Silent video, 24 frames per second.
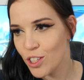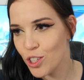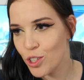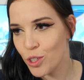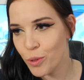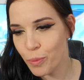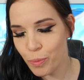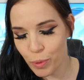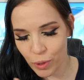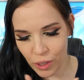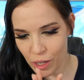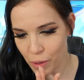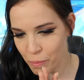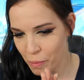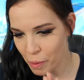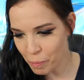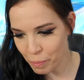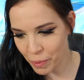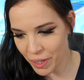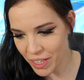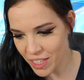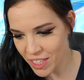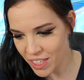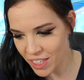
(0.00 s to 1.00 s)
je peux quand
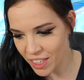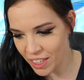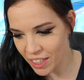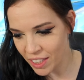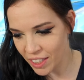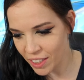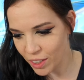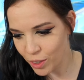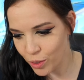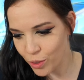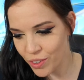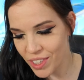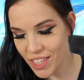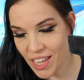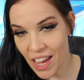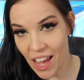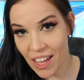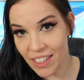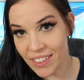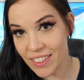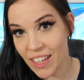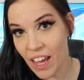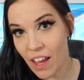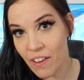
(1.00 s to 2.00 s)
même pas nier qu'il y
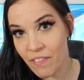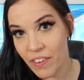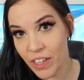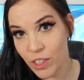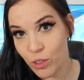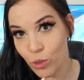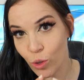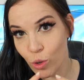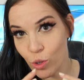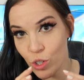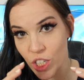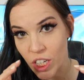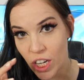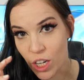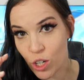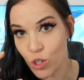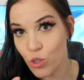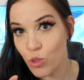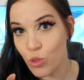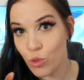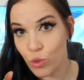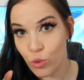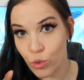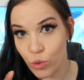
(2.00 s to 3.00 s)
a un travail de recherche